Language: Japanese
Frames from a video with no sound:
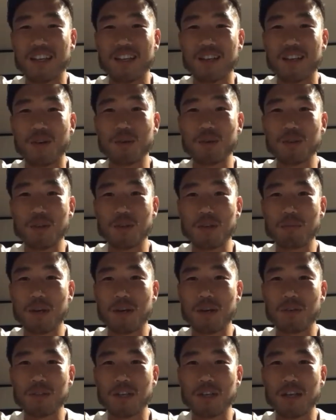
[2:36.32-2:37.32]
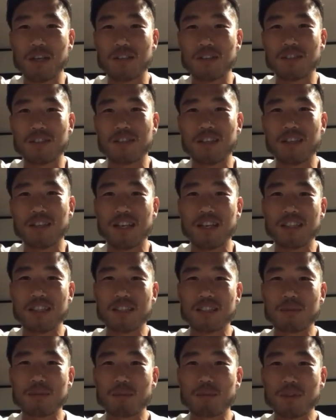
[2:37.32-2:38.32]
本当今、穂高君が
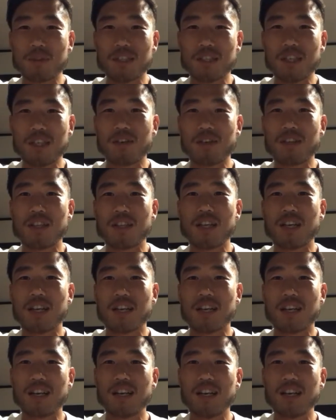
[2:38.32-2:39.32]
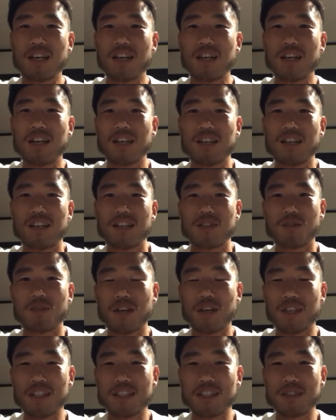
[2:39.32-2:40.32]
質問してくれたの
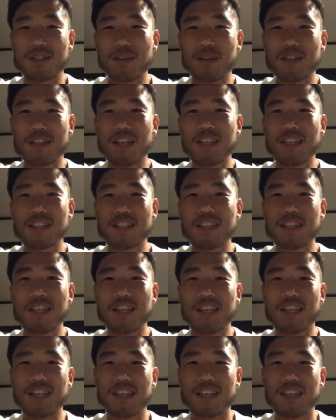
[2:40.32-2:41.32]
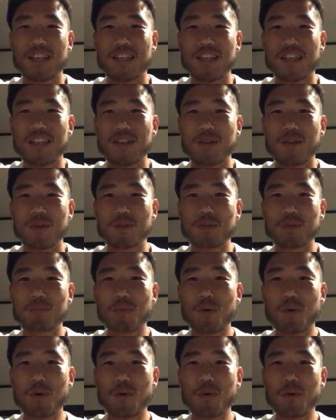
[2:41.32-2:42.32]
が一番大事で、
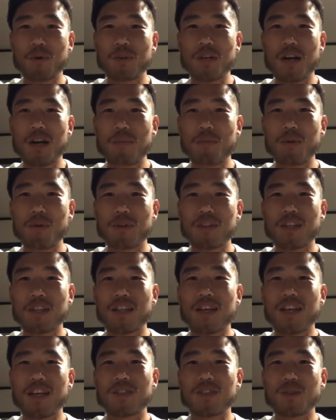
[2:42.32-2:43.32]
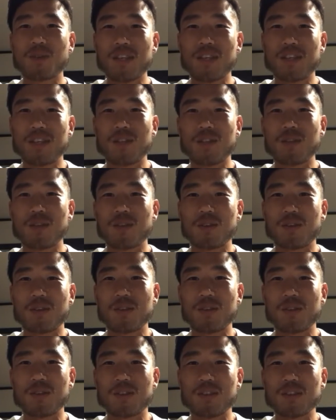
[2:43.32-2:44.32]
ボールが持ってないときってい
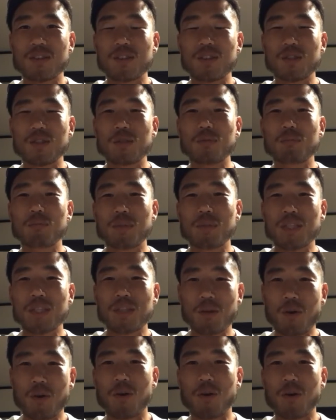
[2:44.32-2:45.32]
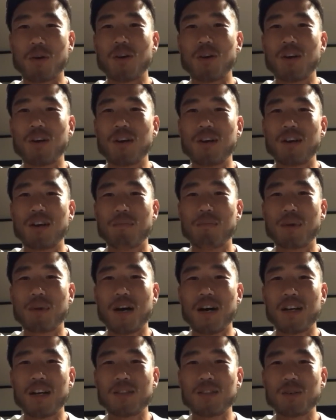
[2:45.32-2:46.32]
う準備と、
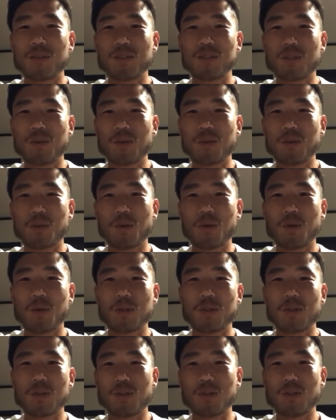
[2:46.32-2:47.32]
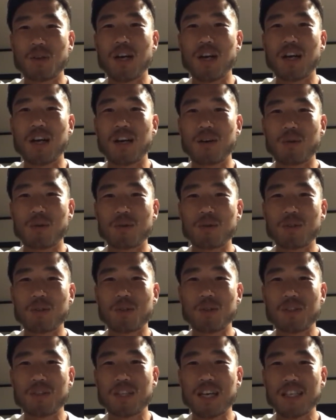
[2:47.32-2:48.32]
周りの状況っていうのが本当
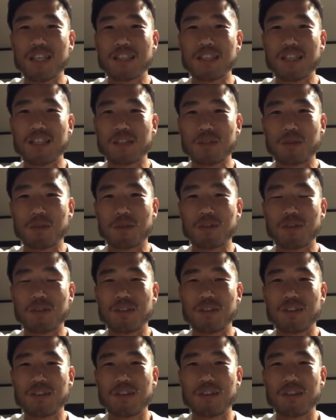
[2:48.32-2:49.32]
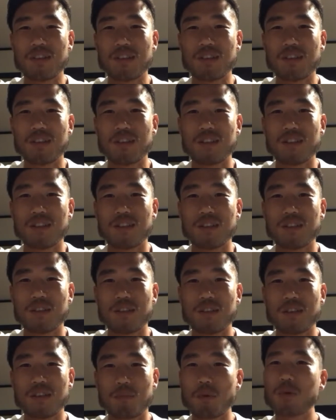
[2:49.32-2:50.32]
に大事だと
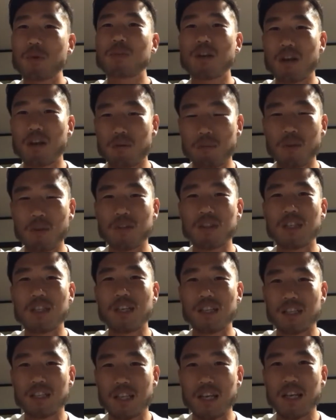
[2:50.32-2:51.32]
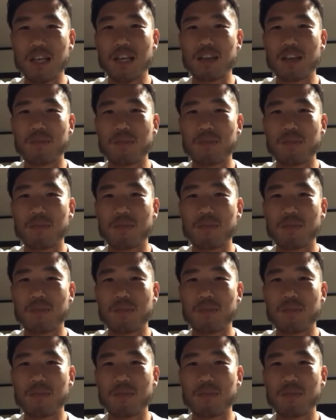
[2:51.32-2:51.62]
僕は思っていて